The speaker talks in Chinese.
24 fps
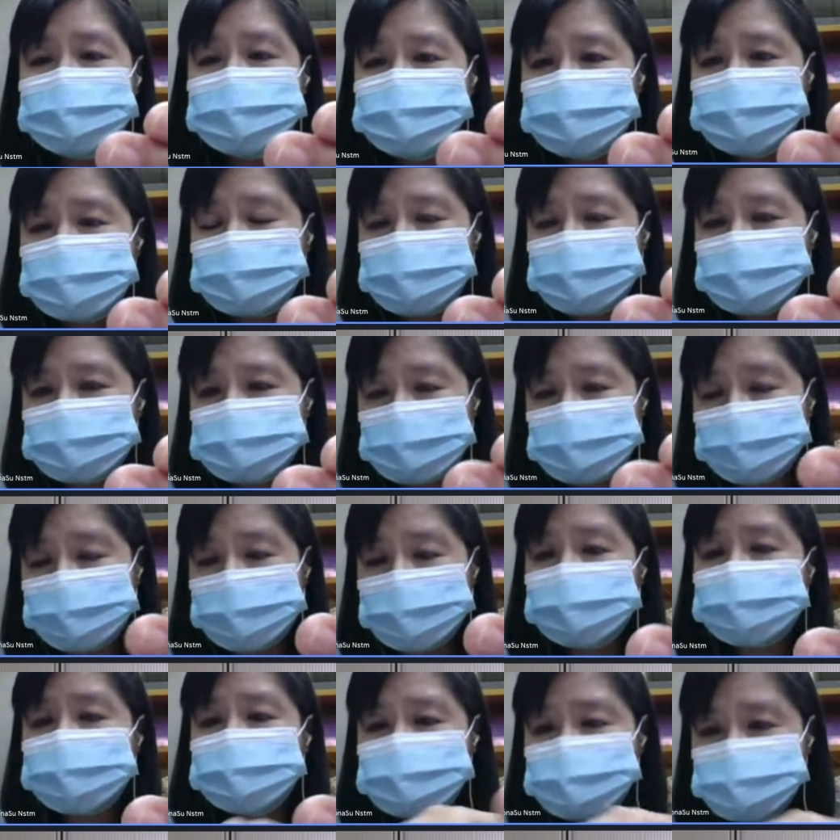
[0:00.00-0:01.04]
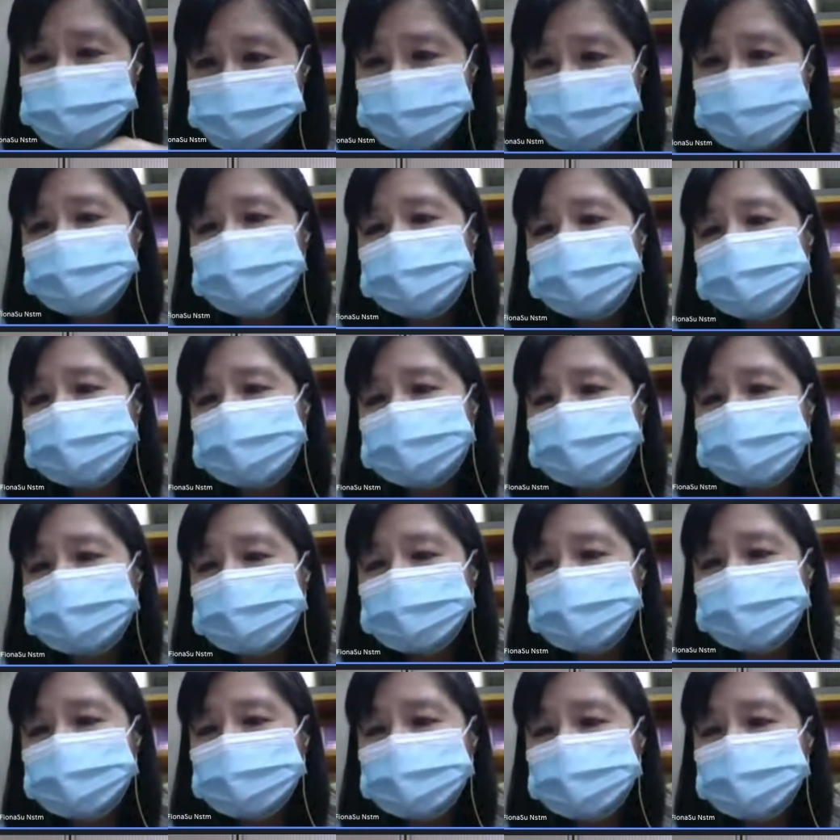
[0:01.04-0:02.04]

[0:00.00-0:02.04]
三岁的小朋友是最多的，